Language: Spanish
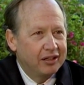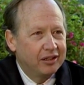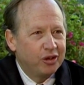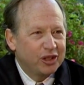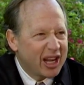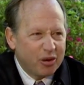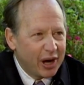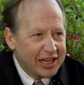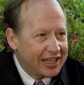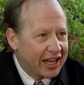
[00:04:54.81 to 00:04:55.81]
no sea
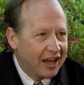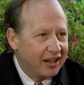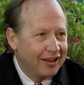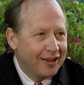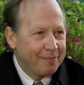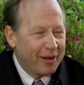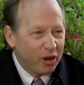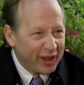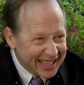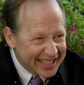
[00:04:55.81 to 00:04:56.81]
cuál sea,
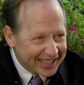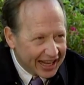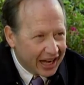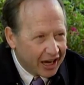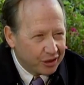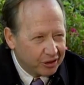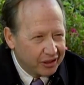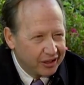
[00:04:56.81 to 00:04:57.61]
pero de ese sagrario,